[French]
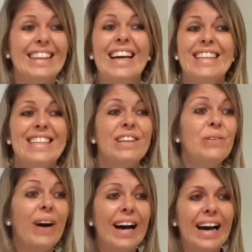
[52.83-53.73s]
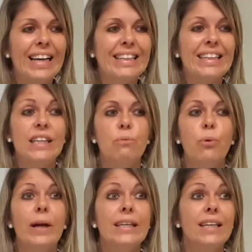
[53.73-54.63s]
Trajectoire a été
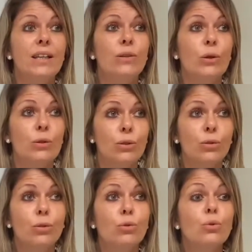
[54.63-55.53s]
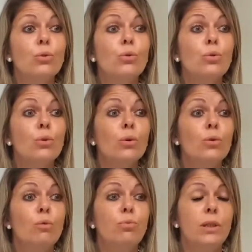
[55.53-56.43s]
déployée dans notre structure
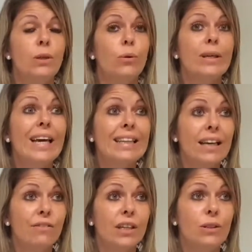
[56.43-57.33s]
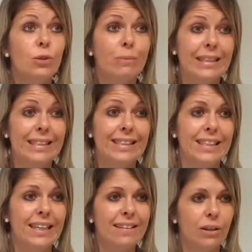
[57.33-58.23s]
depuis le 4 avril
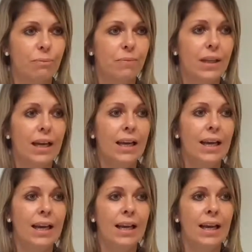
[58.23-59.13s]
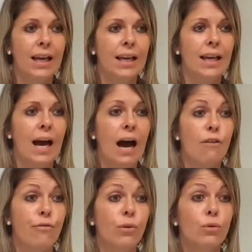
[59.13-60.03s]
2017.
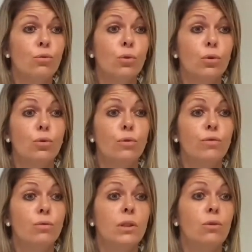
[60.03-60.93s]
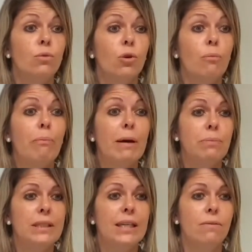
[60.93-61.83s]
Avant, nous recevions des demandes
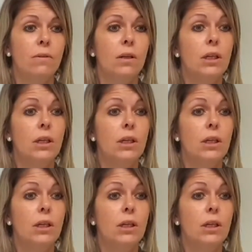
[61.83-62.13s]
papier.